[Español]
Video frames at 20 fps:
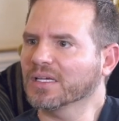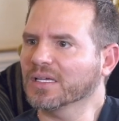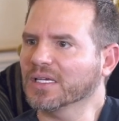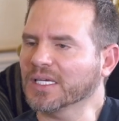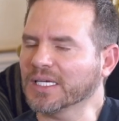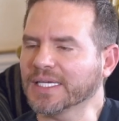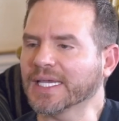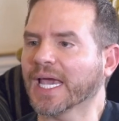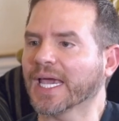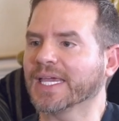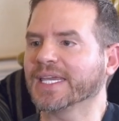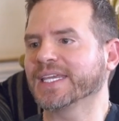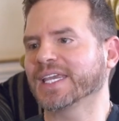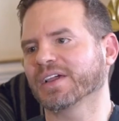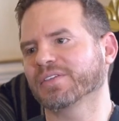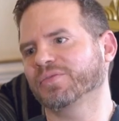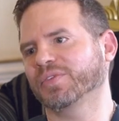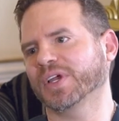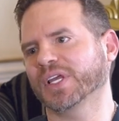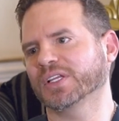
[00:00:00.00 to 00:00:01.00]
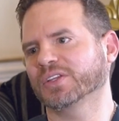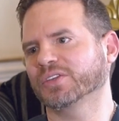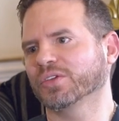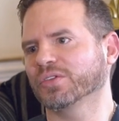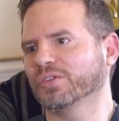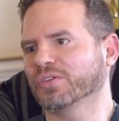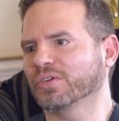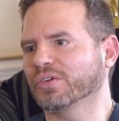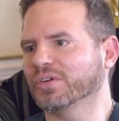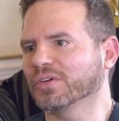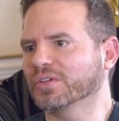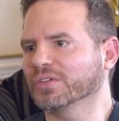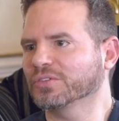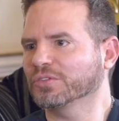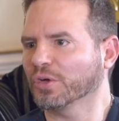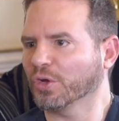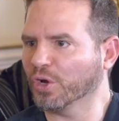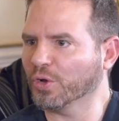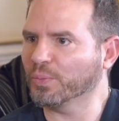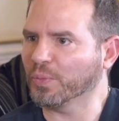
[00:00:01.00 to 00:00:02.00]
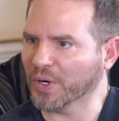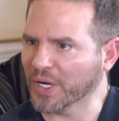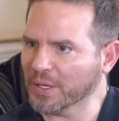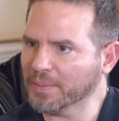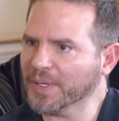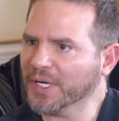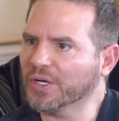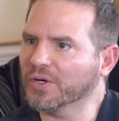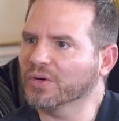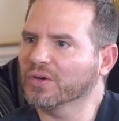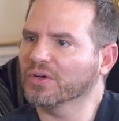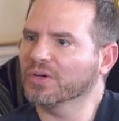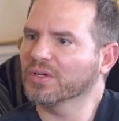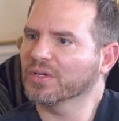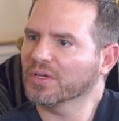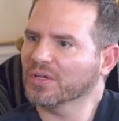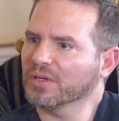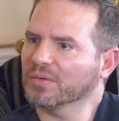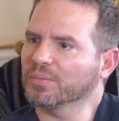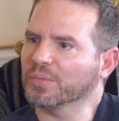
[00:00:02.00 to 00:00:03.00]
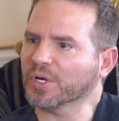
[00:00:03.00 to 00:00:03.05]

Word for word: Y ahí ya fue todo, todo lo polémico, ah.